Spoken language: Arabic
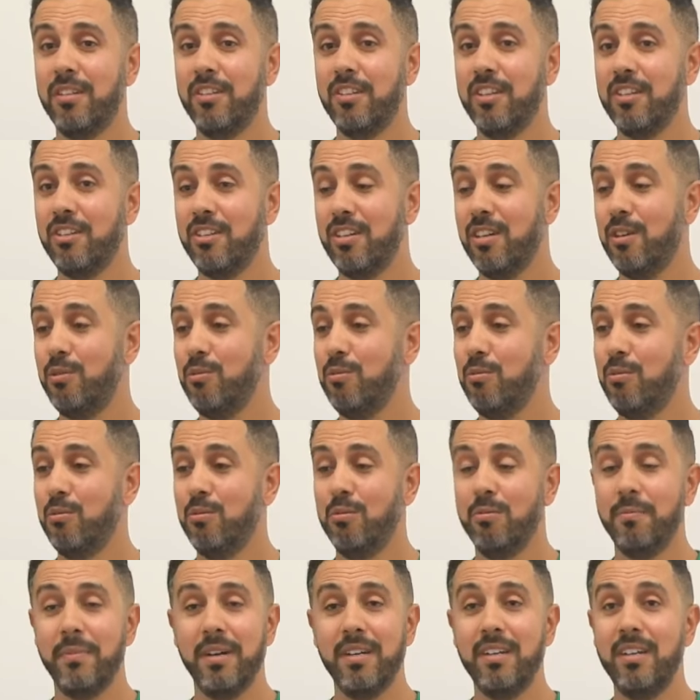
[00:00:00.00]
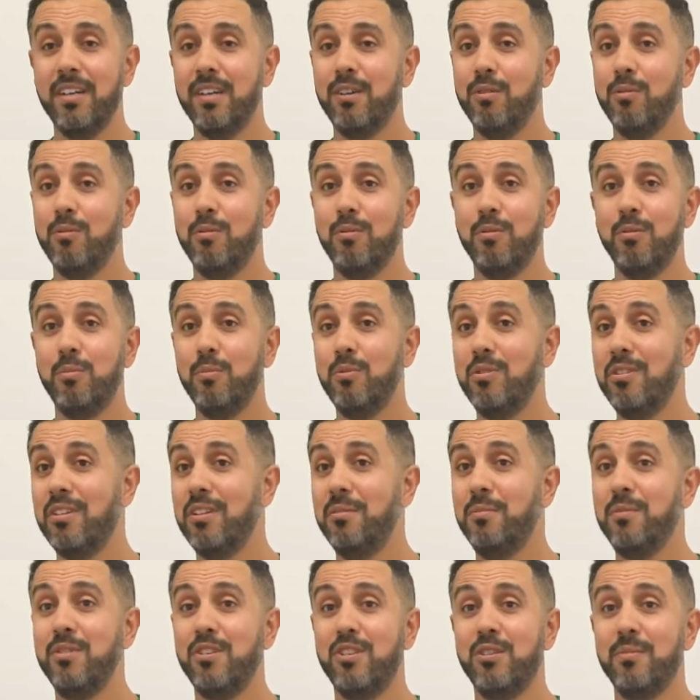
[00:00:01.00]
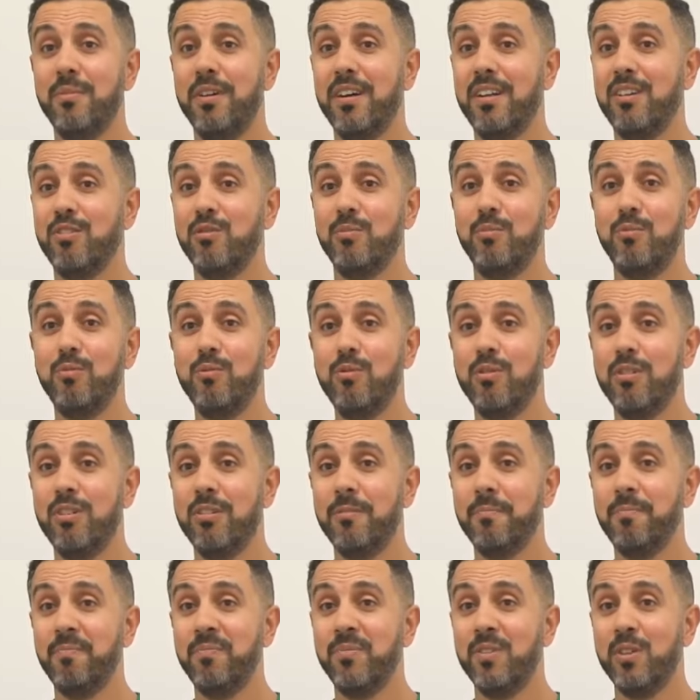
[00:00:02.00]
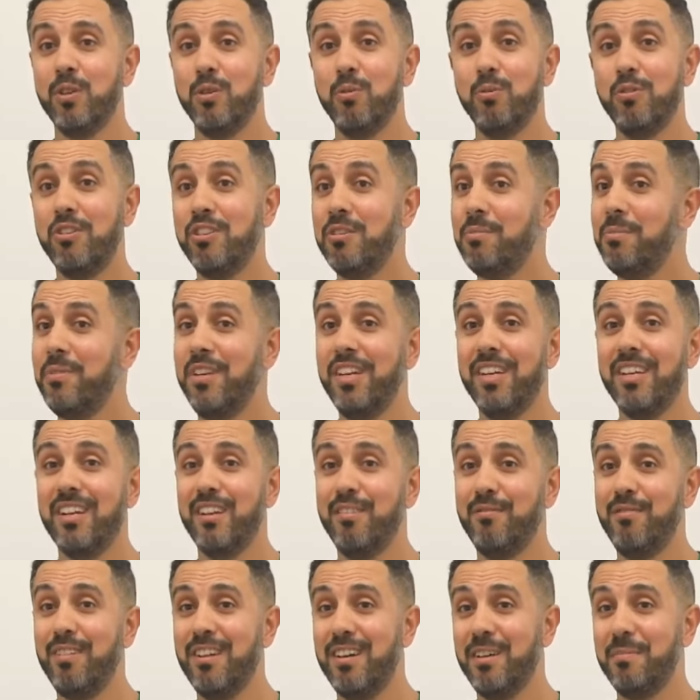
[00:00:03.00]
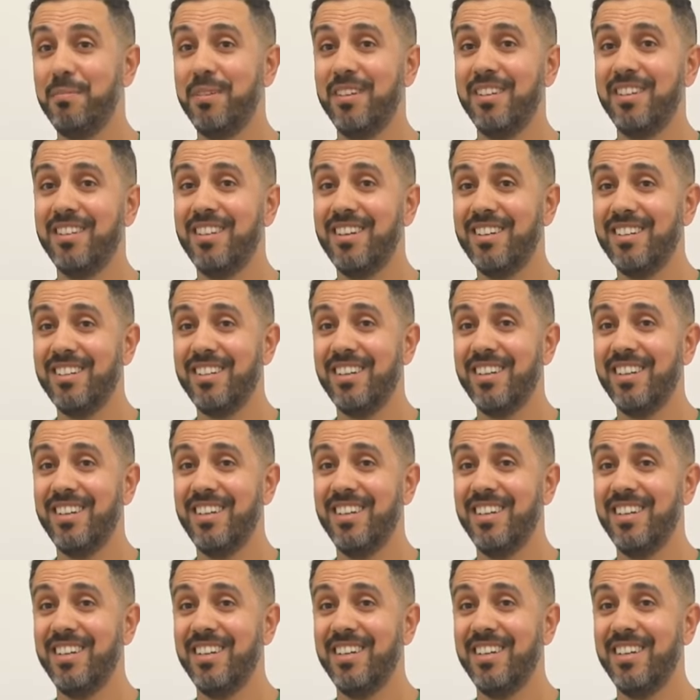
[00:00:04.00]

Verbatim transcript: تشجع ومعناها ومندمج مع الجمهور وتشم ريحه الافلام كي ترشق